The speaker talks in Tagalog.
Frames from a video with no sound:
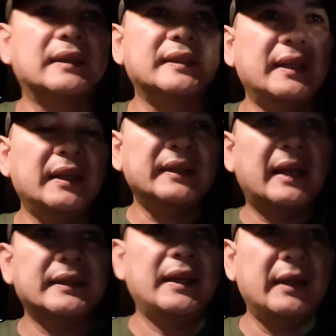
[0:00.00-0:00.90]
kasi
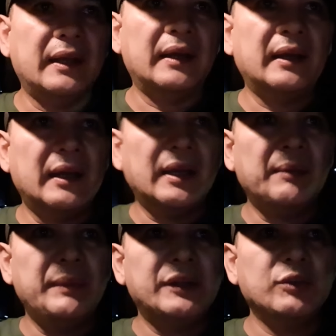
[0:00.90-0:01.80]
dati
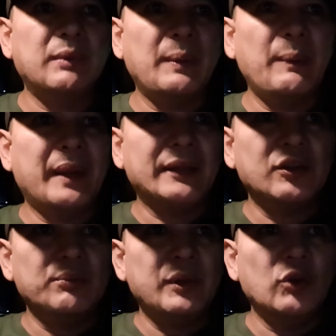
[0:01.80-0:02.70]
uh, medyo
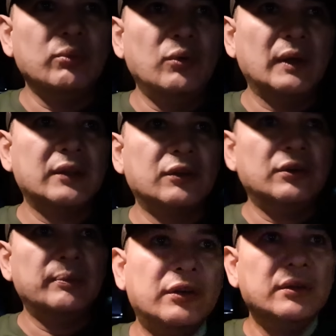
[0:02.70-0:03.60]
mabibigat yung binubuhat
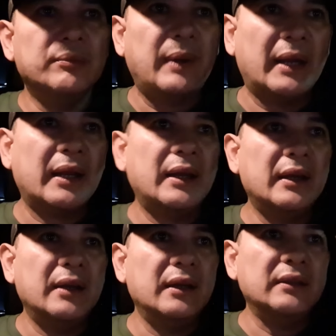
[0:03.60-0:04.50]
ko
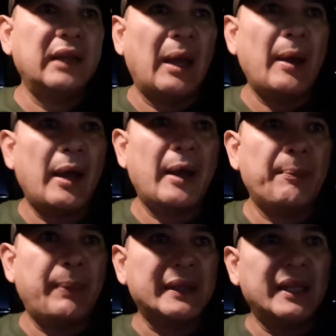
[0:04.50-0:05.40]
parang
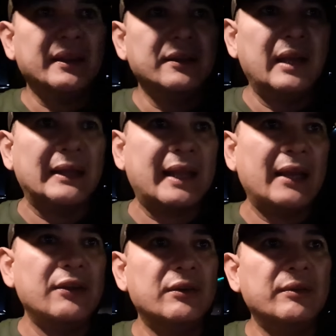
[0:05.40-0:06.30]
napatid
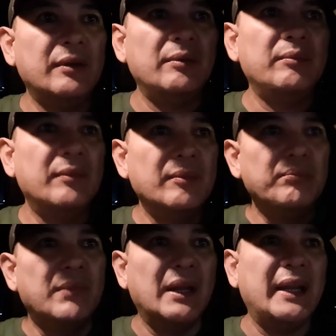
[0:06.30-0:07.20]
yata yung
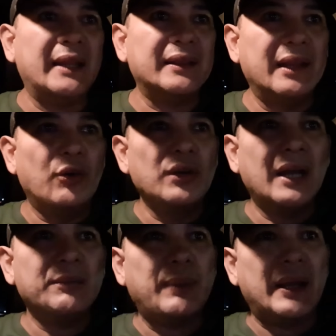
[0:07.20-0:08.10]
maliit na
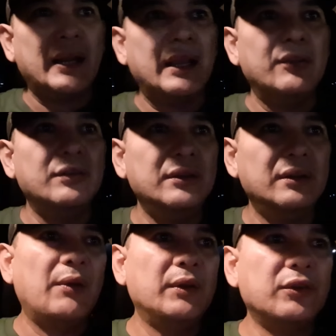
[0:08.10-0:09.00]
ugat, parang ganun.
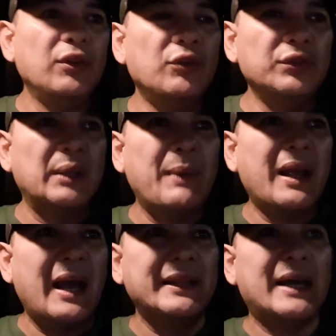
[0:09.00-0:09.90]
Ewan ko kung
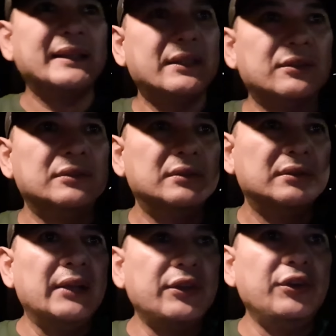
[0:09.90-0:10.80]
namaga dati to.
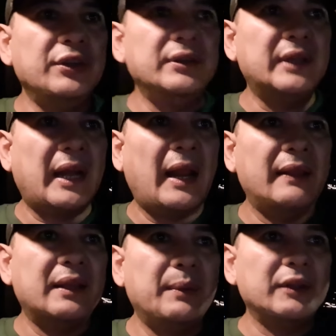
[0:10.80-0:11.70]
Ganito yun,
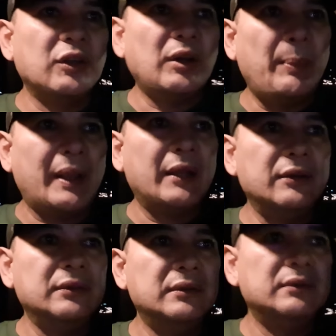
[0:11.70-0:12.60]
nararamdaman ko kapag
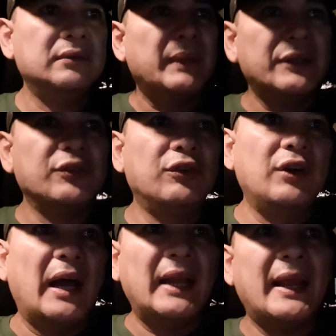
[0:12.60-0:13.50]
ano,
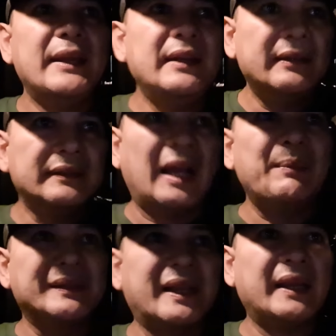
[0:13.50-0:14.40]
medyo ngalay,
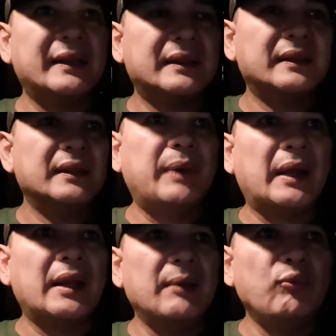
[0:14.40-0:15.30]
saka masakit.
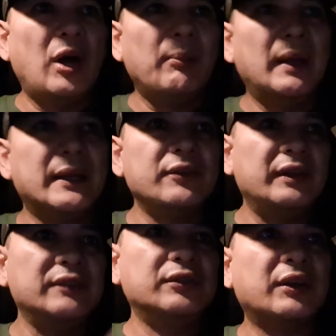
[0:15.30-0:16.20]
Parang bumabalik
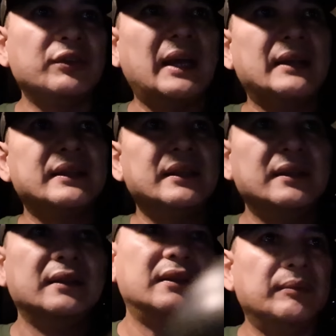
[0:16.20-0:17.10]
yung injury ko dati.
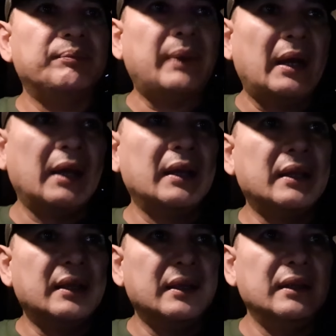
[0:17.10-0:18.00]
Pag
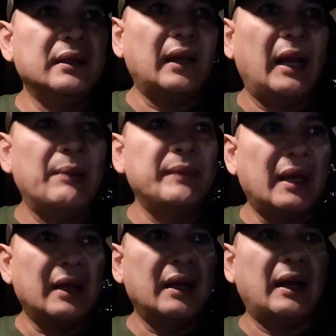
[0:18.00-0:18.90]
alam
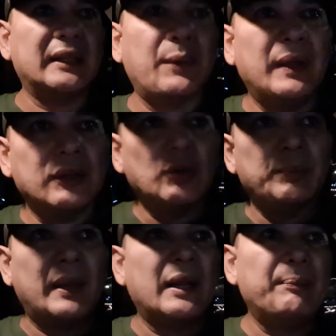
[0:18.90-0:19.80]
ng katawan ko,
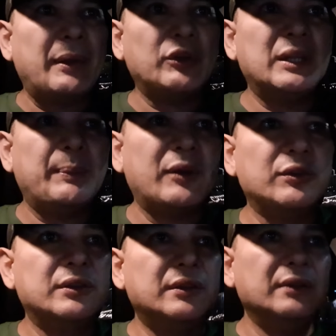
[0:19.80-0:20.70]
parang pagod na pagod.